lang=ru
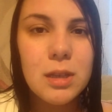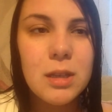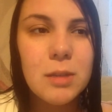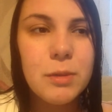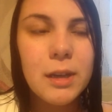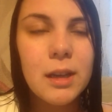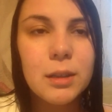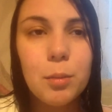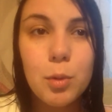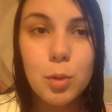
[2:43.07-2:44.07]
и мне
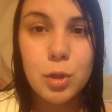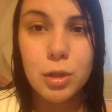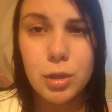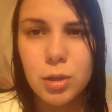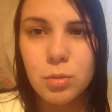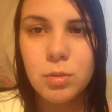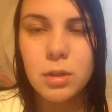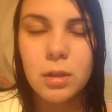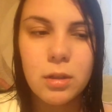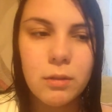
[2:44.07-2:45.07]
как-то проще дотянуть
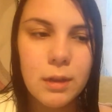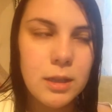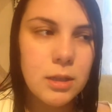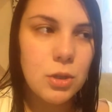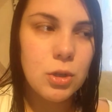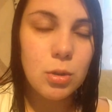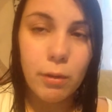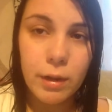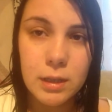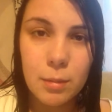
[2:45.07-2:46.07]
где-то до 12
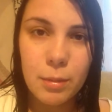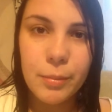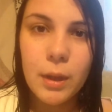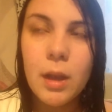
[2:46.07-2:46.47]
часов хотя бы.